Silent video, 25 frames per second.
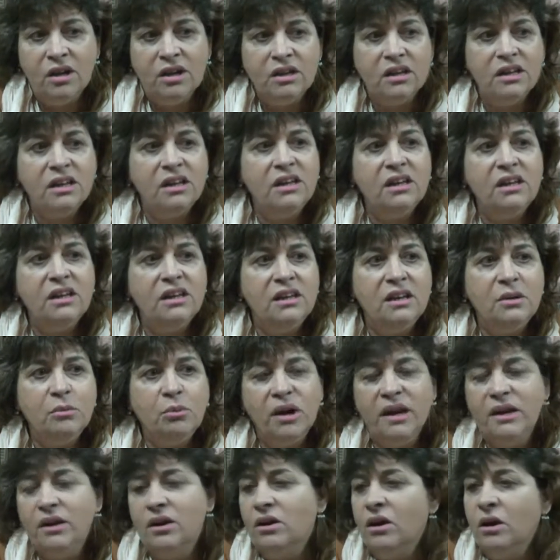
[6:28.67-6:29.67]
Y
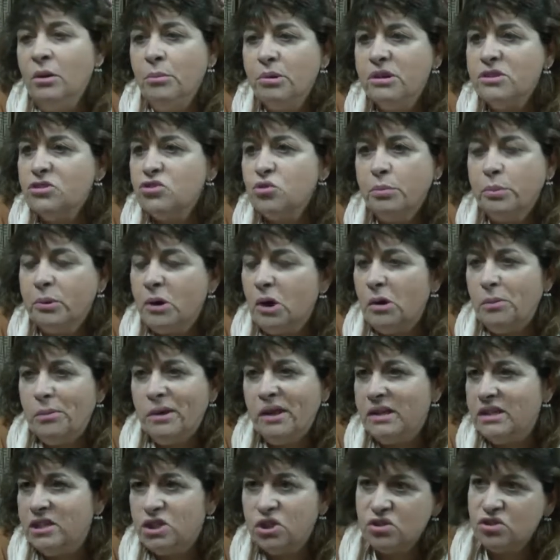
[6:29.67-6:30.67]
bueno, pero es un problema
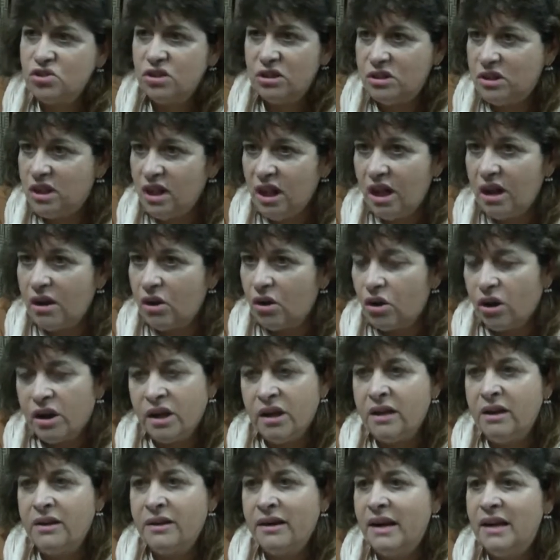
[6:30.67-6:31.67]
de ellos interno,
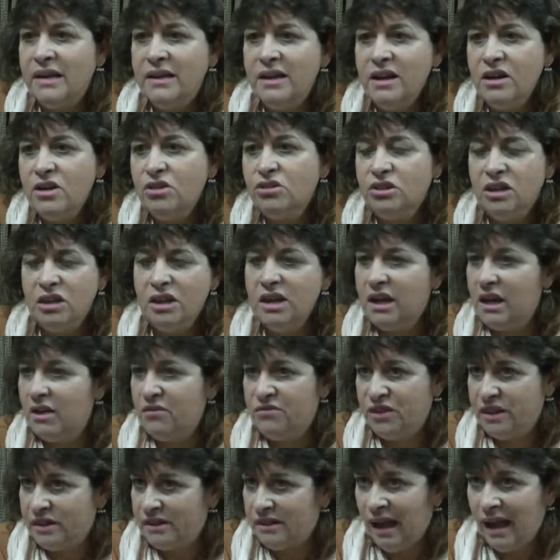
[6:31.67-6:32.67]
que en realidad no tiene que
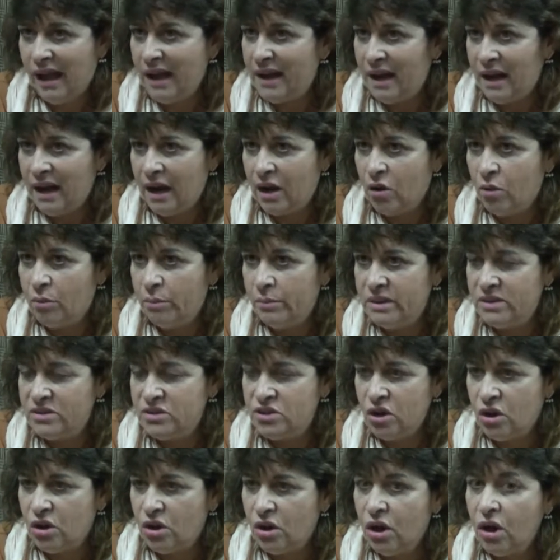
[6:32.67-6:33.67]
afectar a la
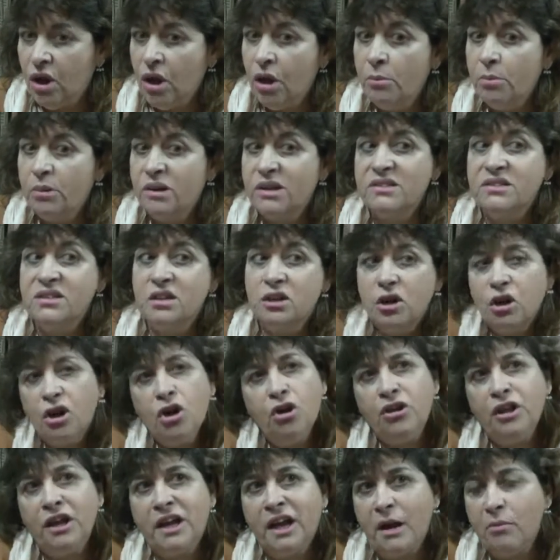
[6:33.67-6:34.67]
convención, porque si no
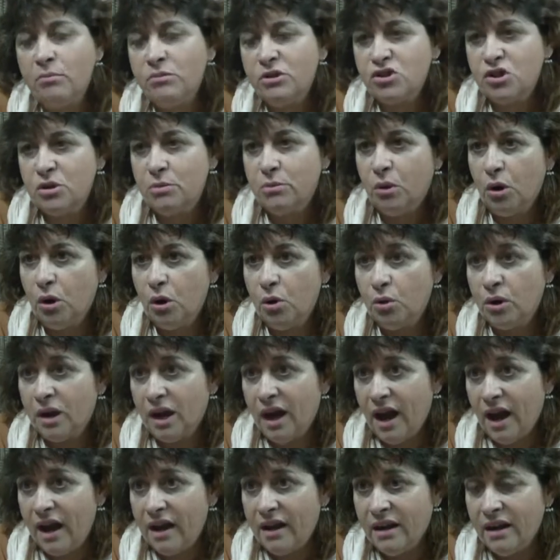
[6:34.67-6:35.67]
nos dejamos
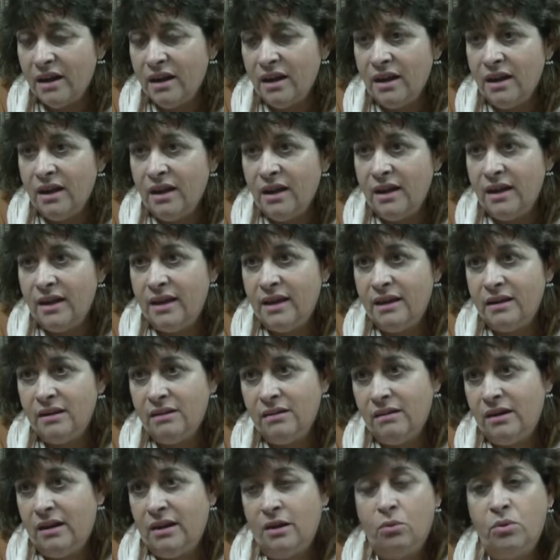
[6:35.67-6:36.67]
involucrar en
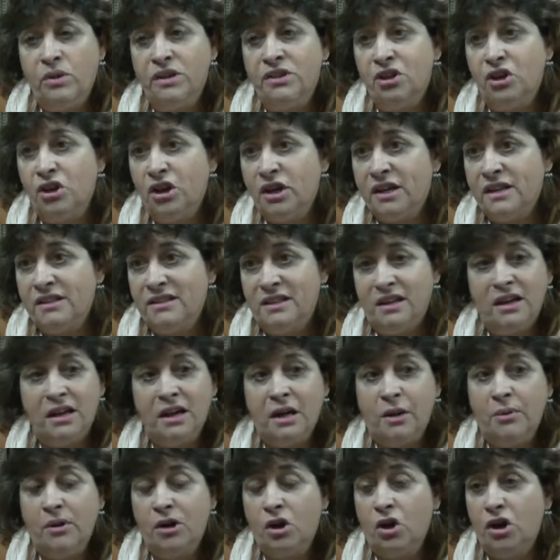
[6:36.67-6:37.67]
eh, cuestiones que tienen
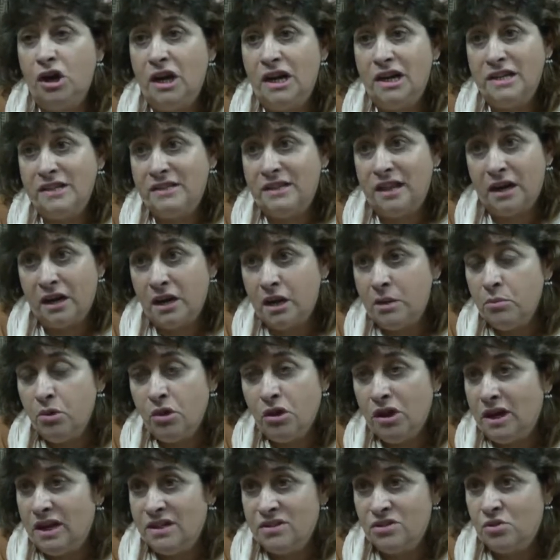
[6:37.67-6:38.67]
que ver con el internismo
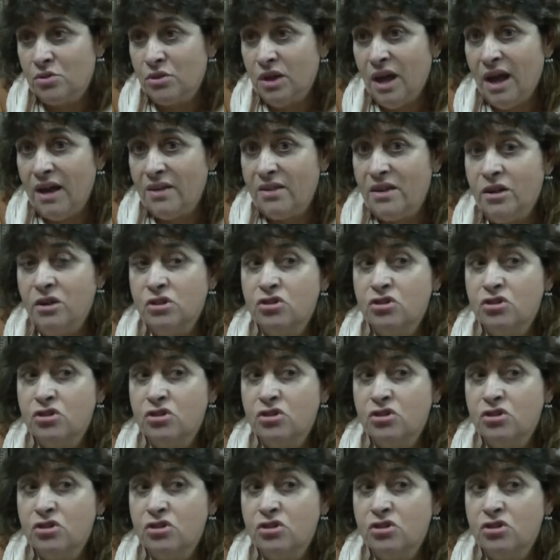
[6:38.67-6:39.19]
de las ciudades.